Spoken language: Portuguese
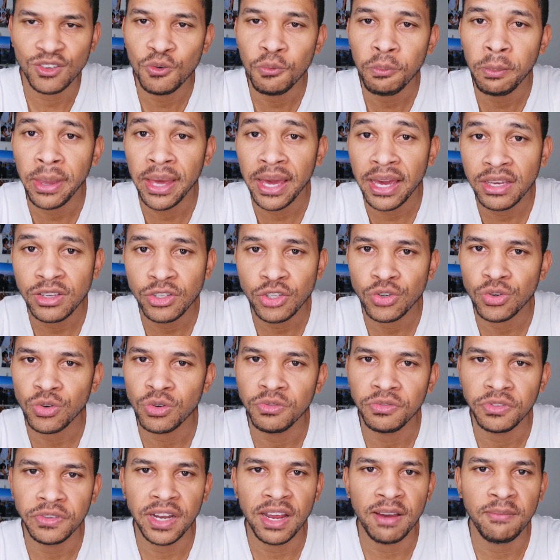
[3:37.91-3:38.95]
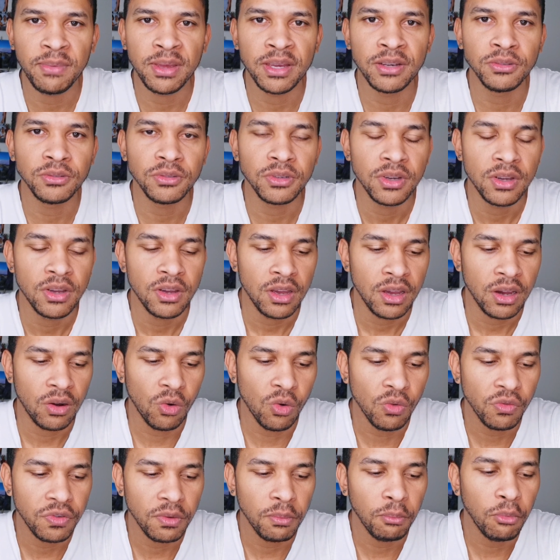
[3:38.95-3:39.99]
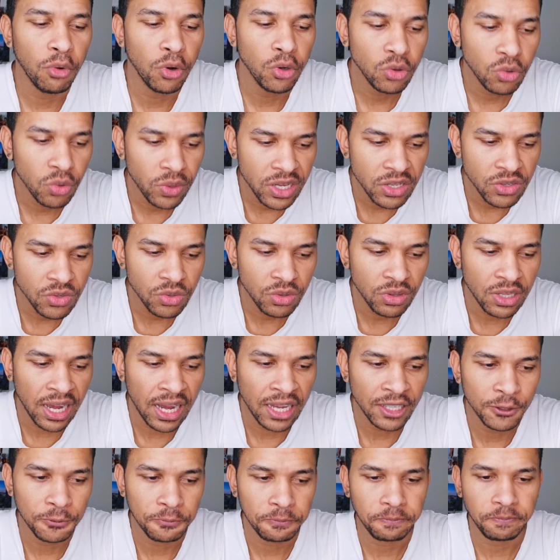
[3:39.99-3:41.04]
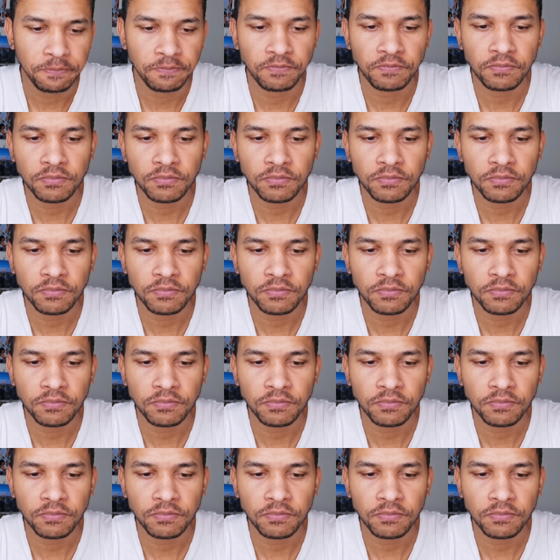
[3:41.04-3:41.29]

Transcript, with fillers: Em um mês de confinamento, houve muito resultado.